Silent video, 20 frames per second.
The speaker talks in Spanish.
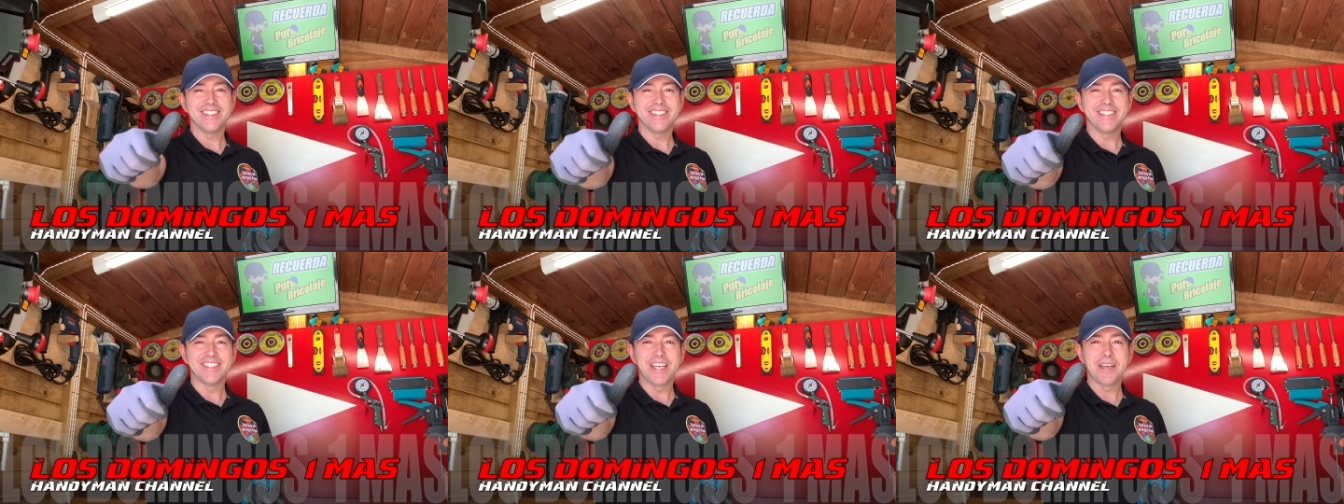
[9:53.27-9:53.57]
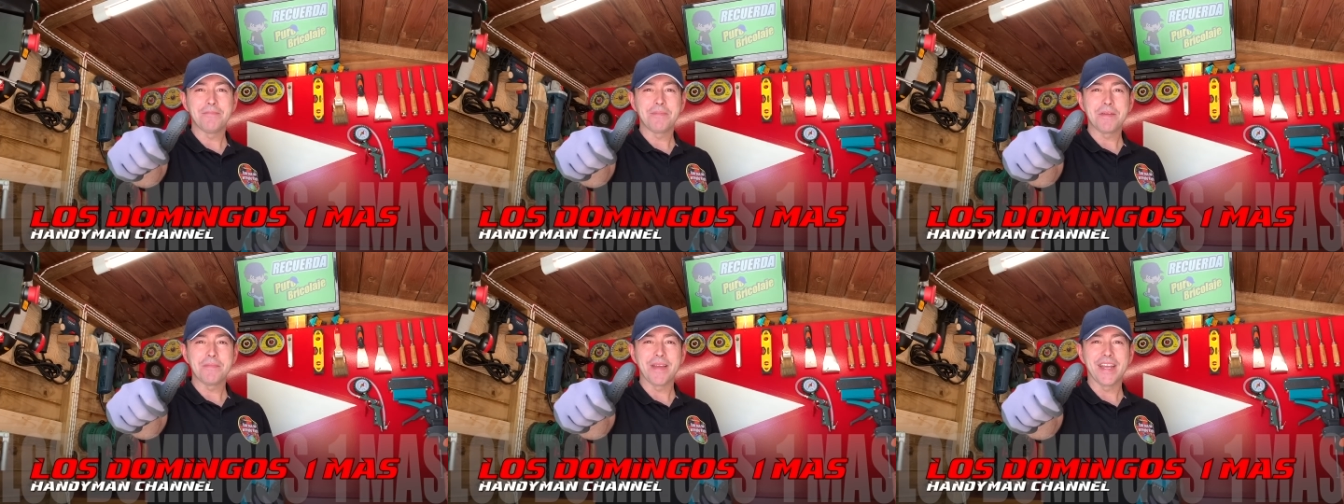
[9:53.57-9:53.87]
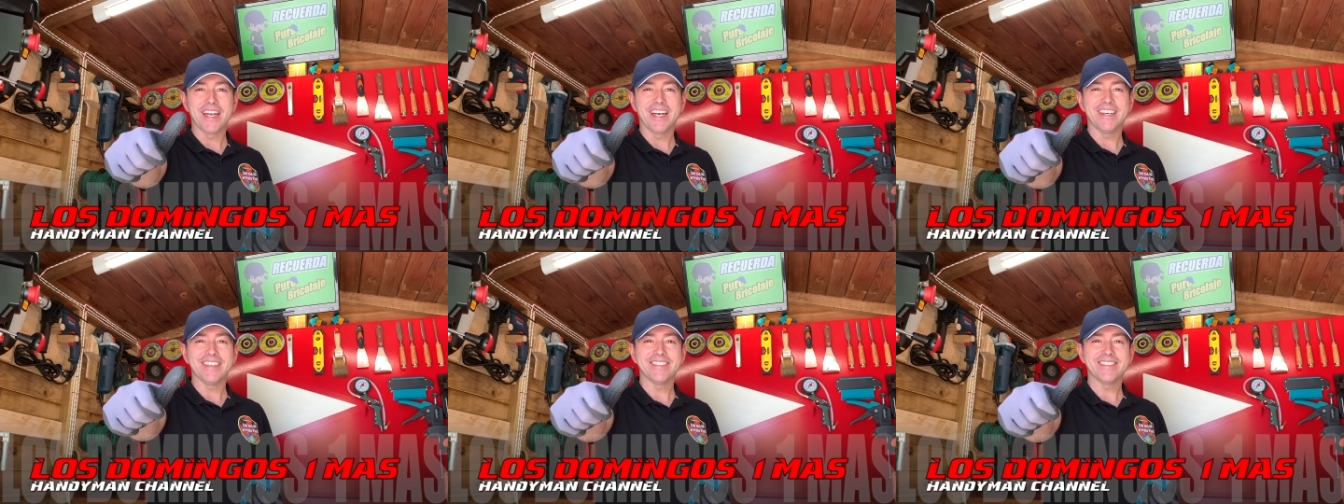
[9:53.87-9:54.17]
de
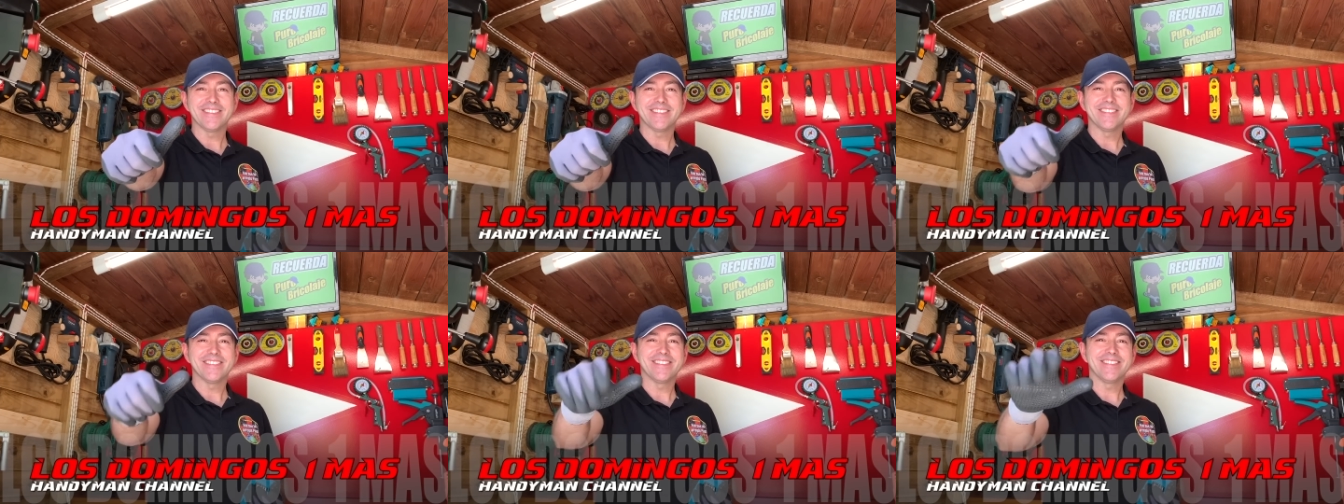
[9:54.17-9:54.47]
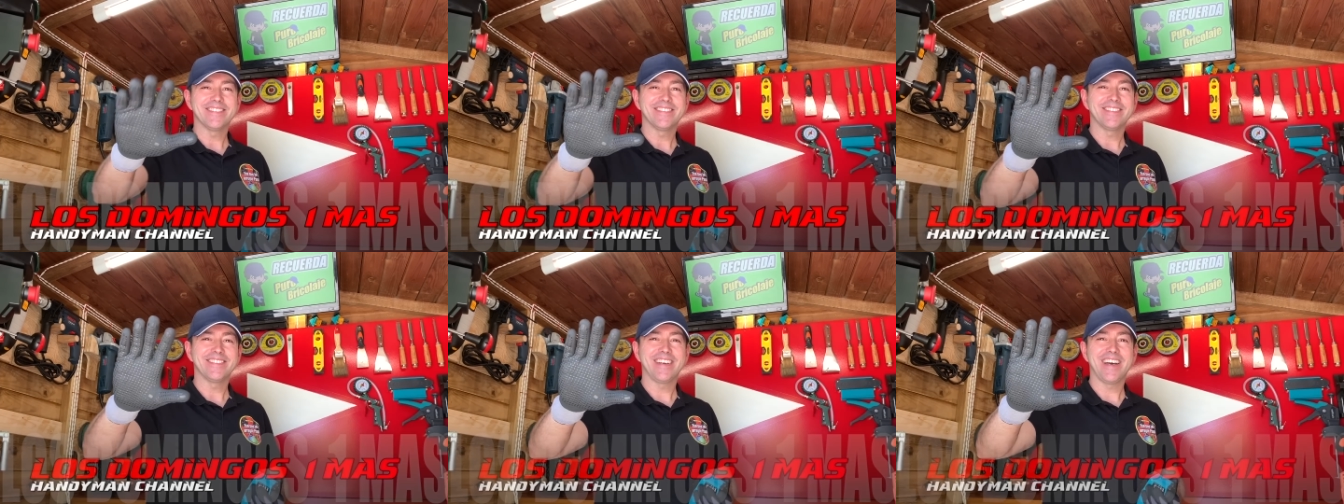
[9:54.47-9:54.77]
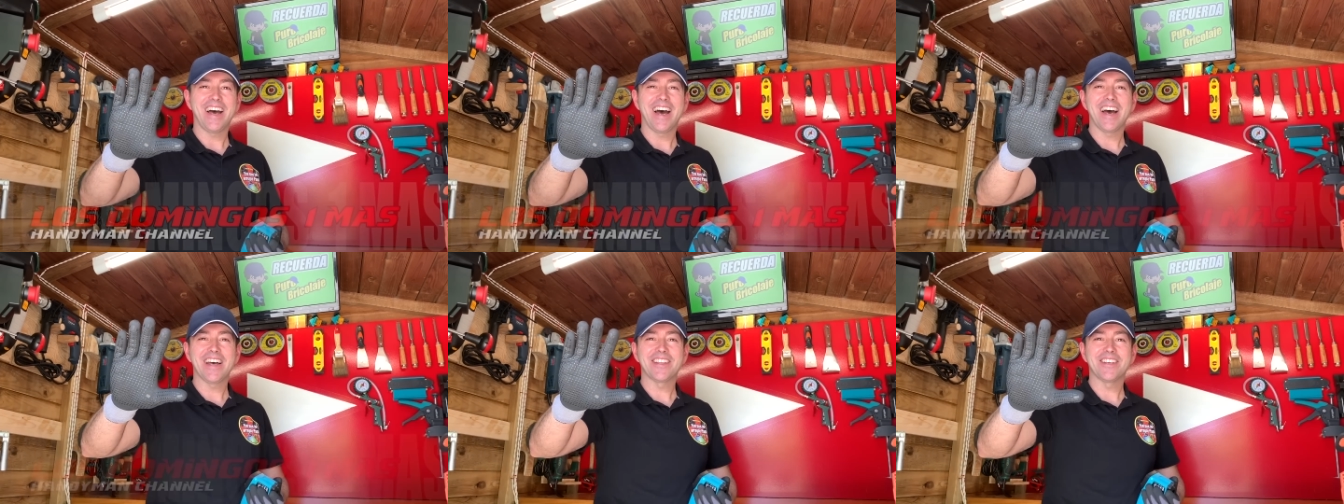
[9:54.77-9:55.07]
primera.
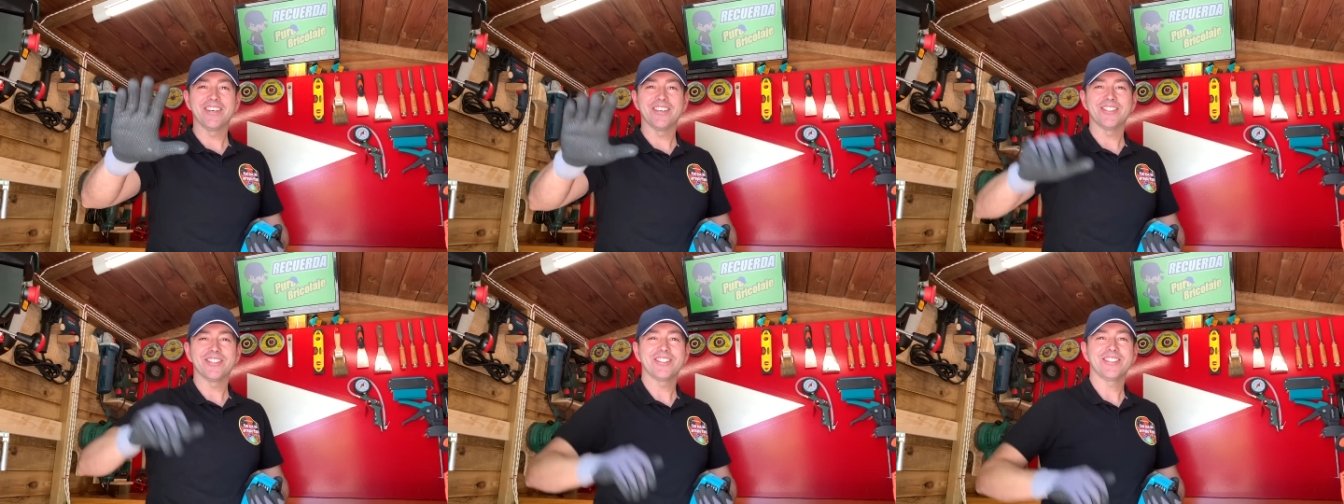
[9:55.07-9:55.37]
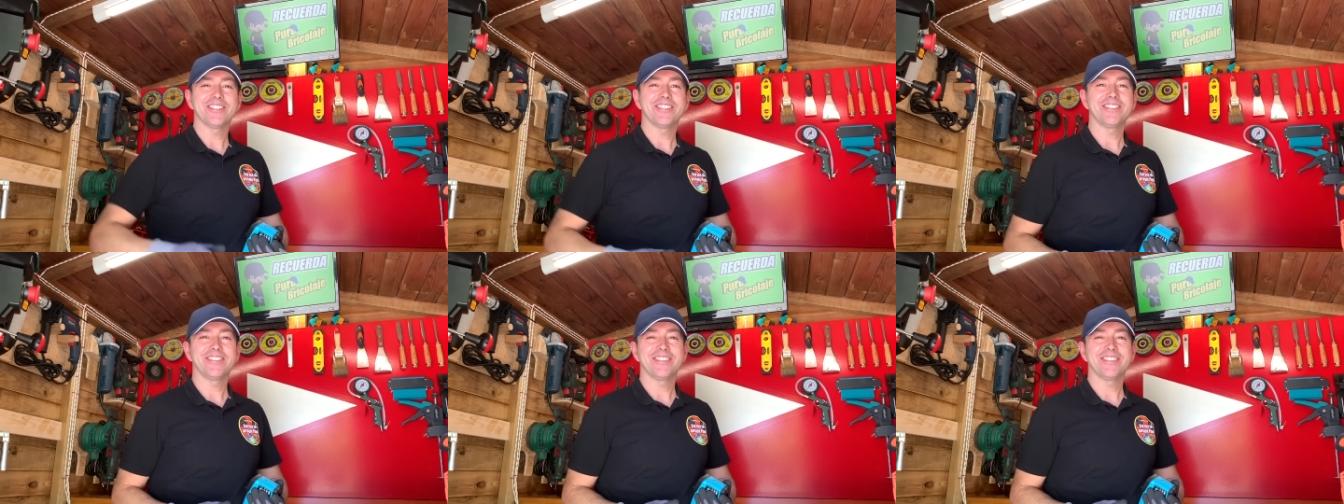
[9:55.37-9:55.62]
Adiós.